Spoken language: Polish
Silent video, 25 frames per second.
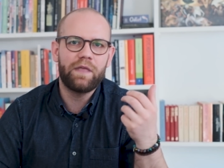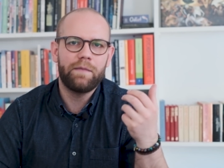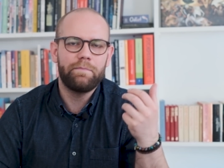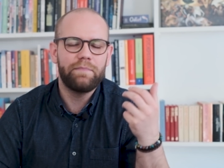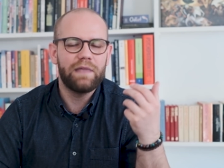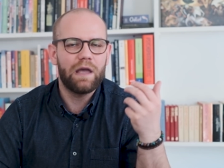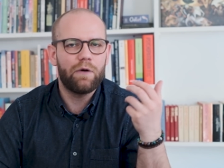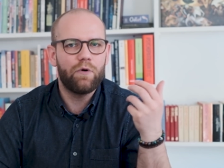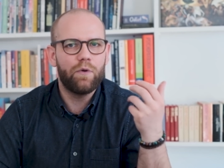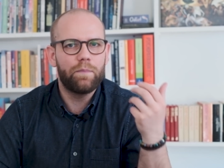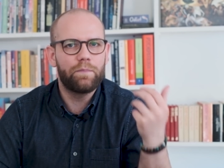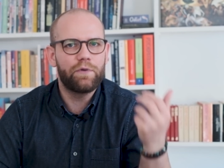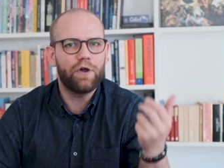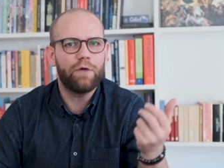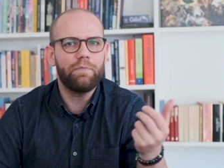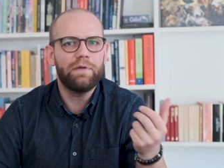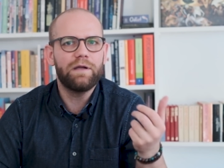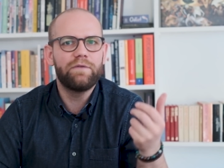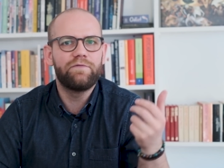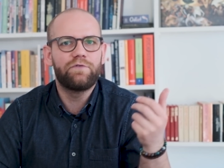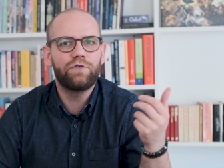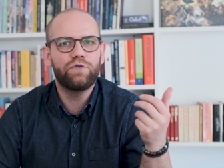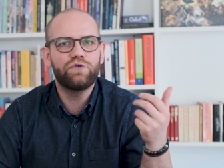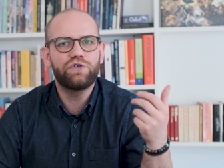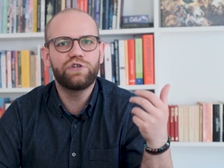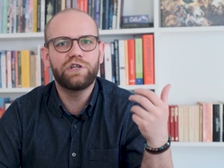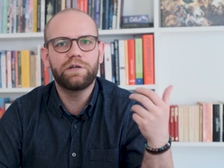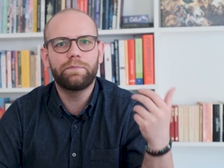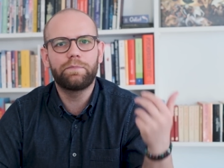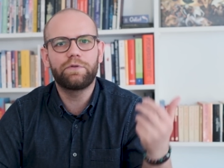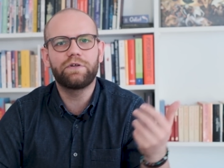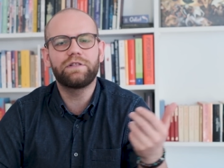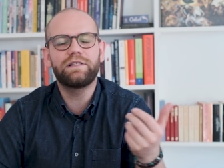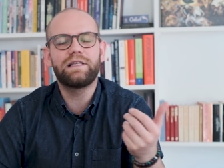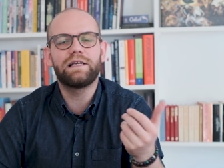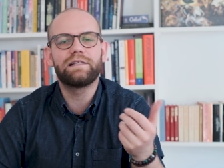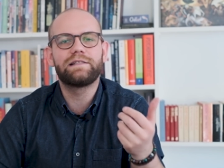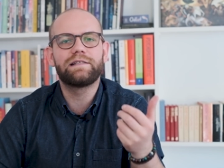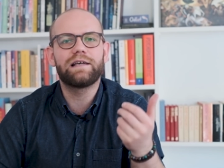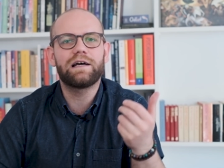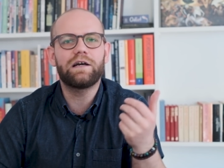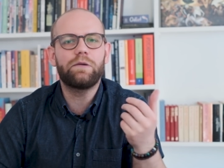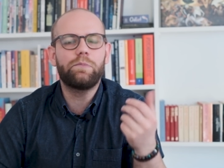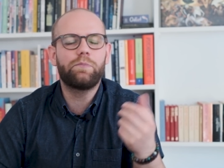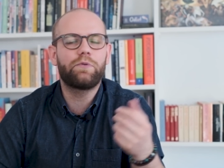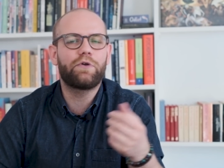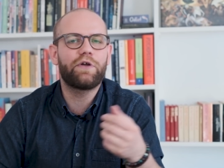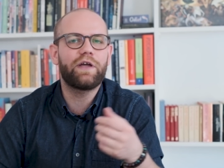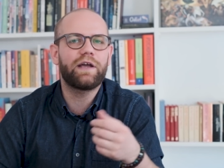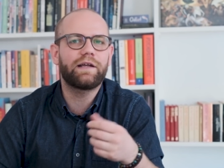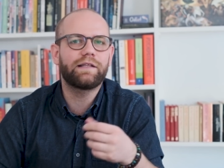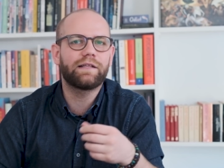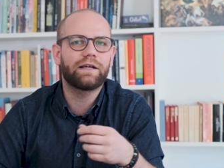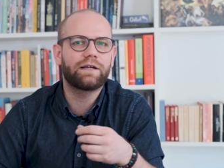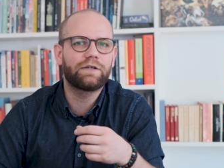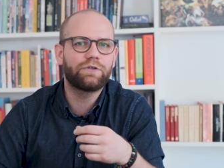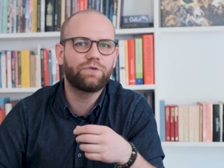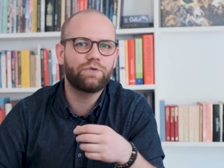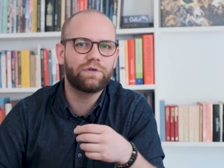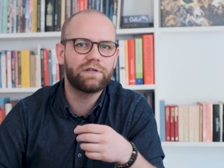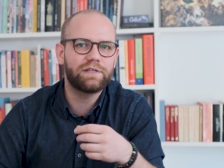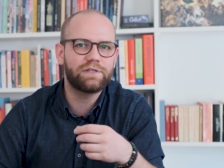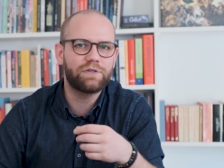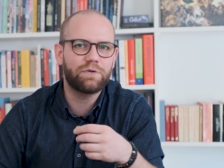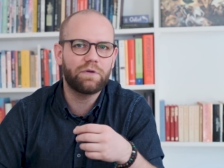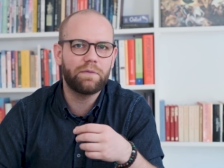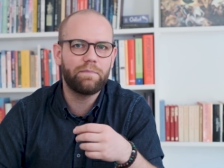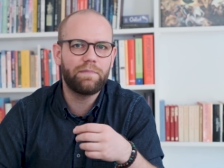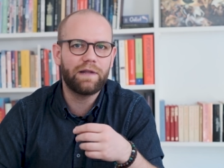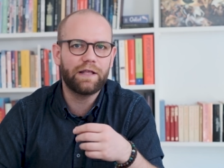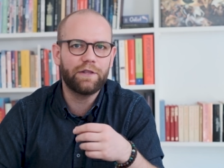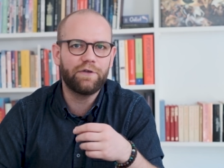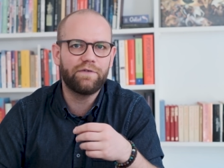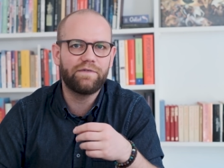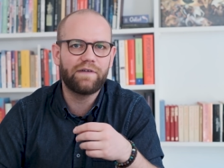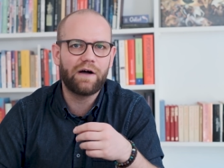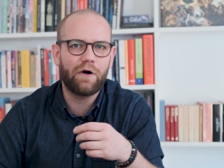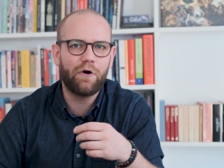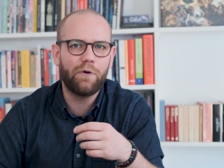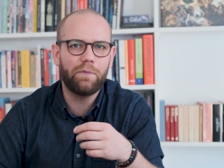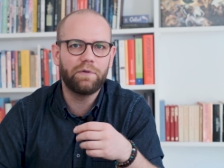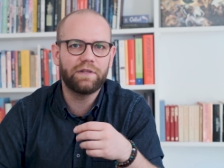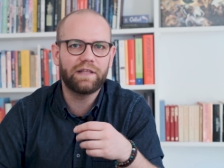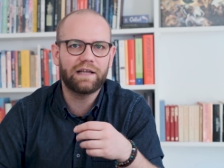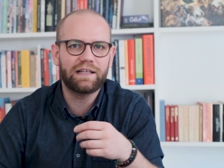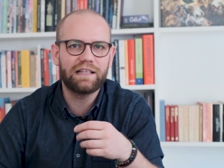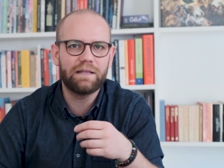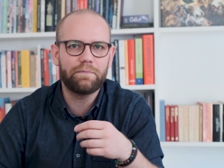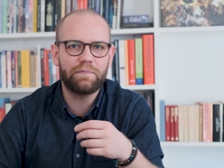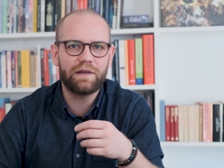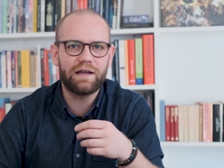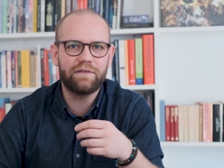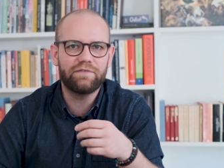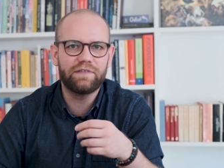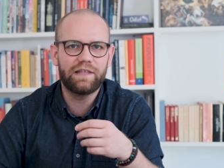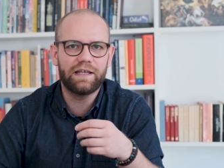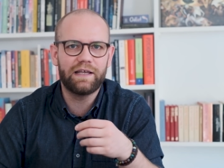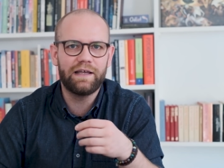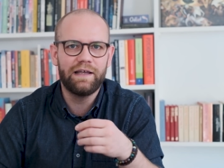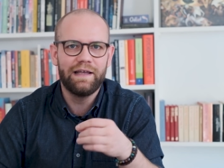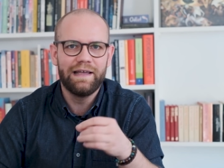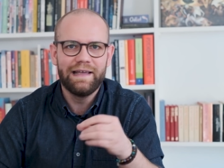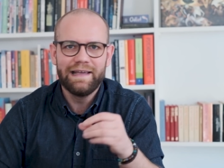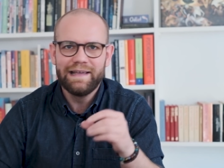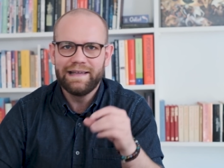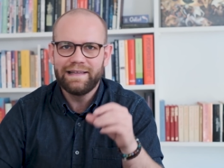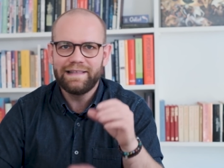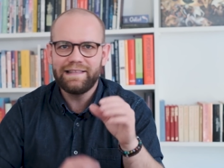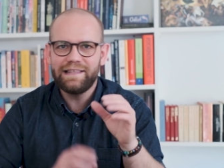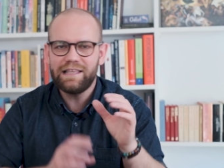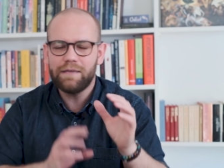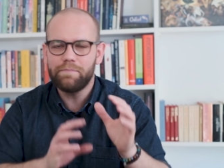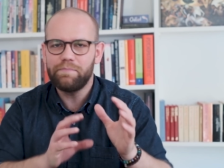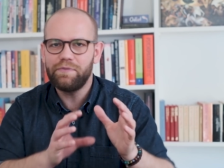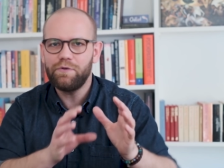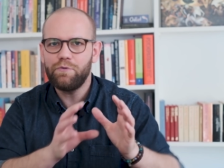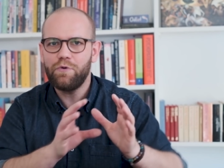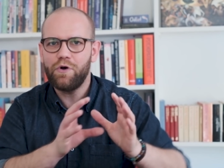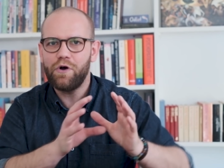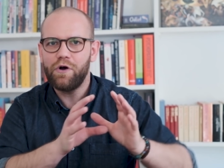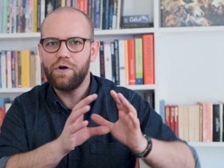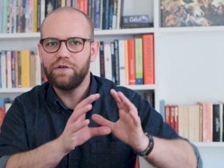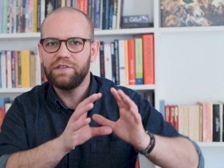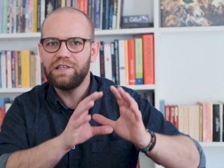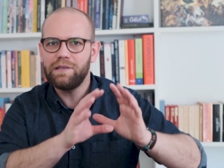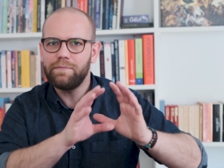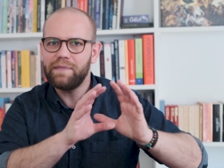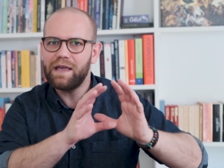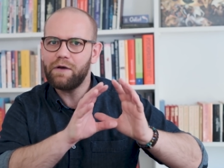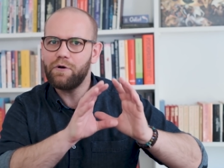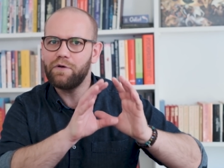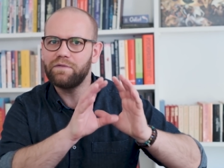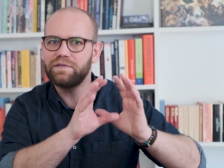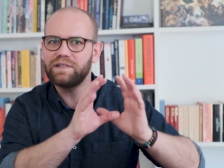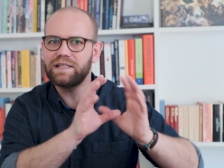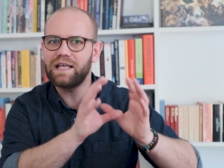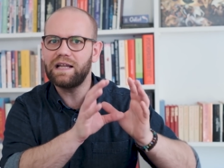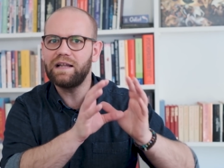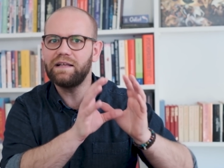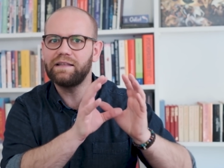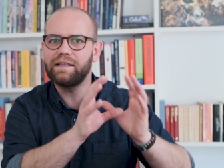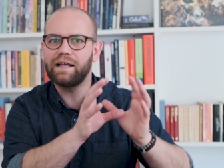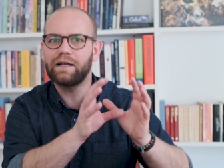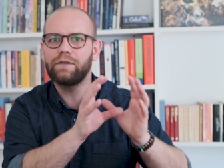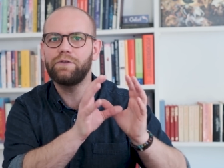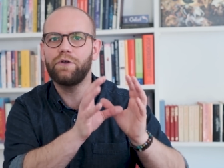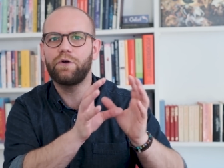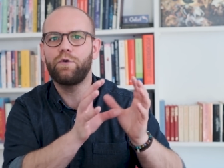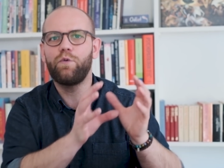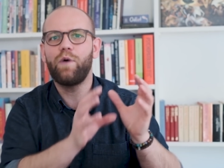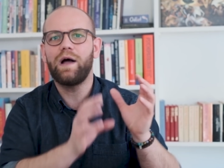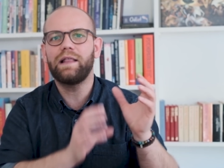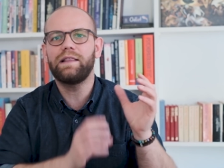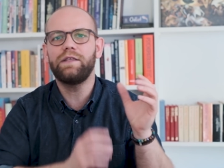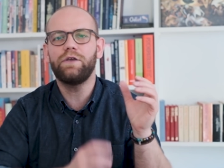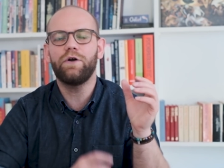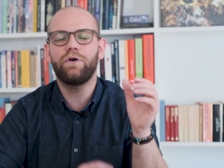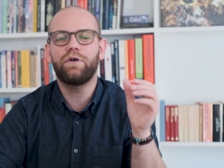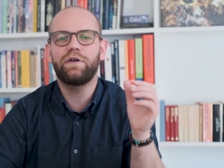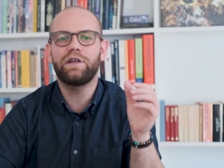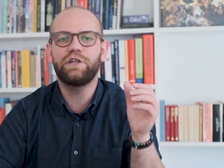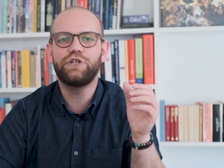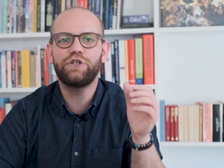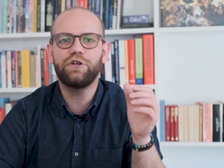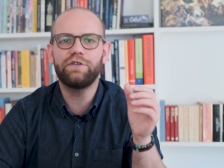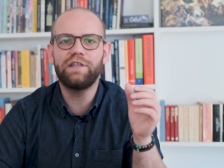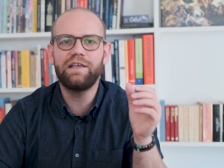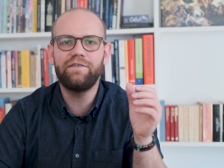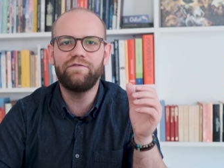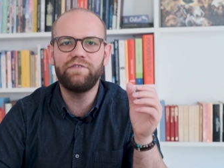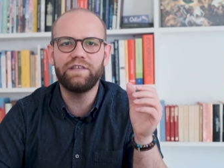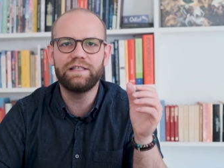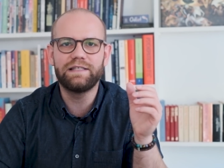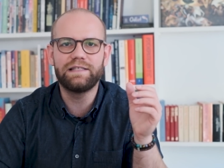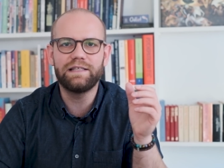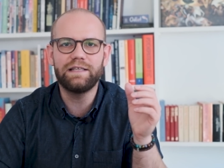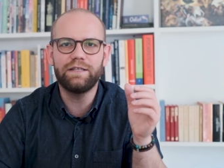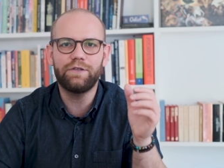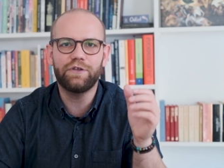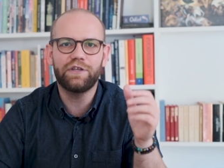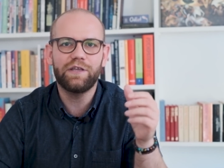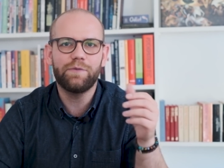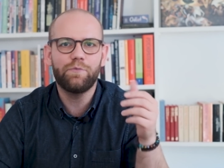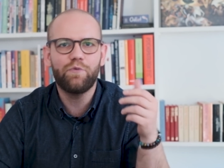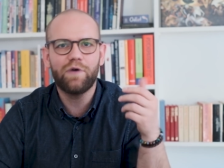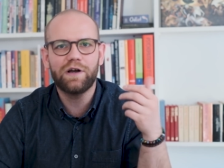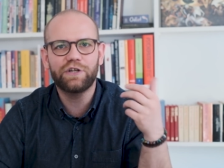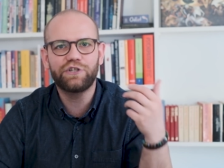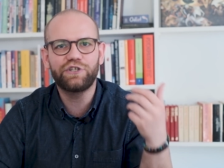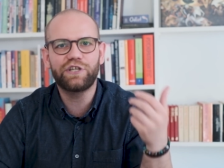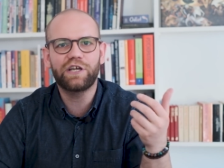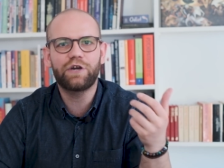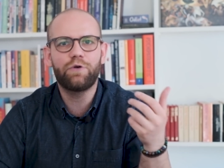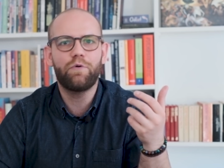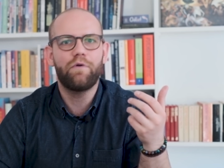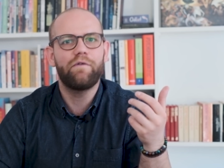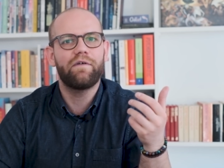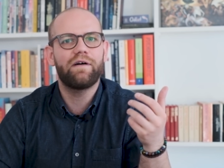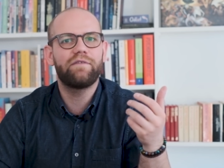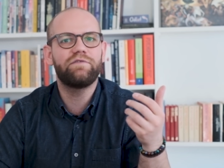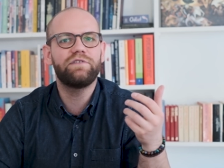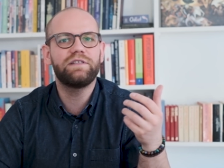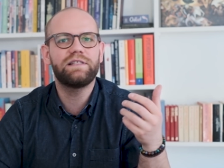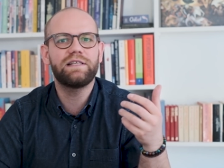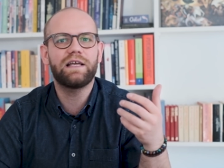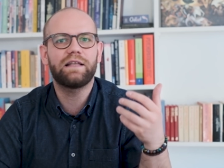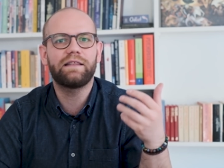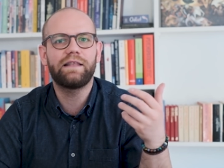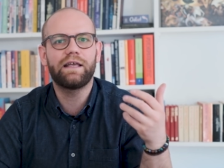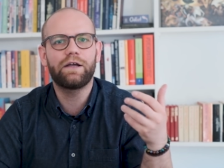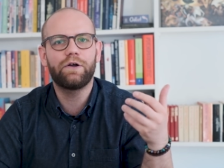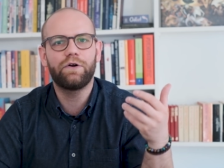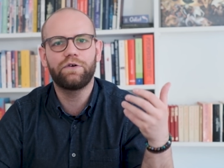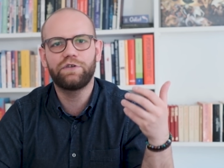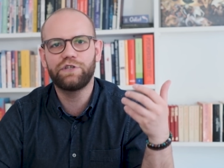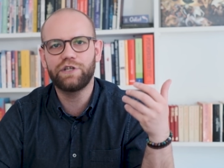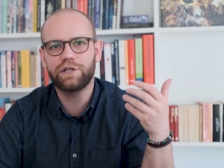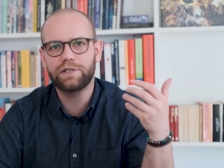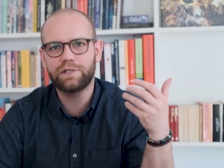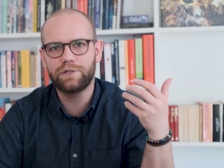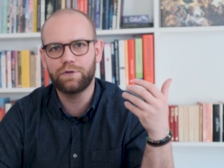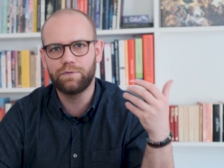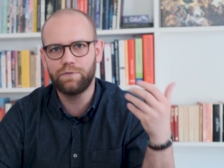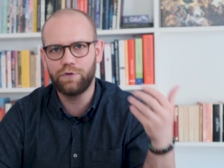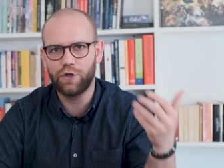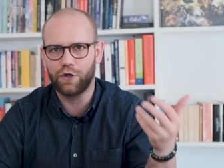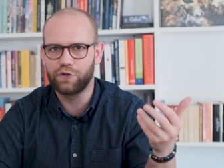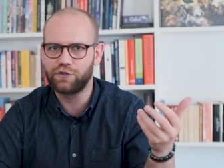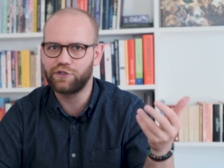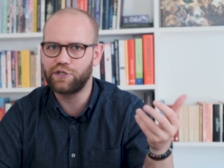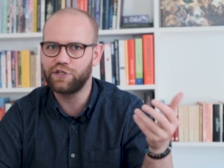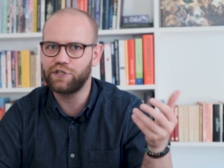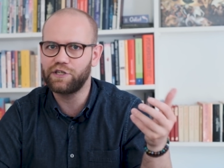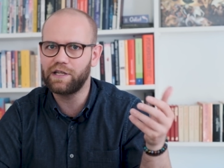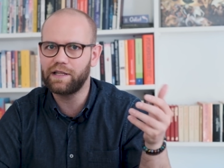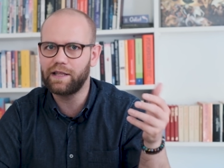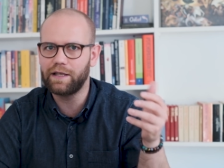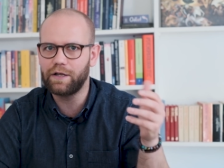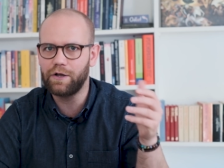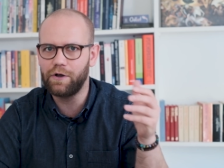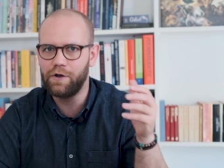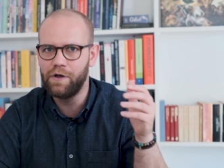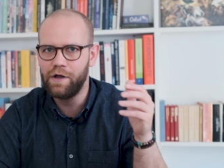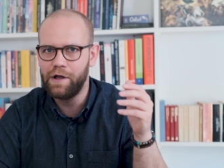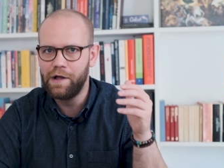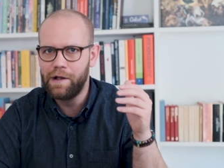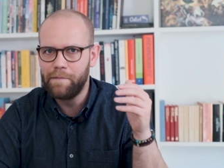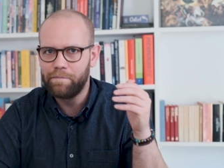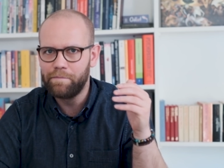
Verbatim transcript: miało problem w różnych procesach, projektach, które sobie planowało, bo tak naprawdę nie, było, nie miało wcale tak dokładnie określonej wizji, to nie była szczegółowa wizja tego, gdzie chcą dotrzeć. Dlatego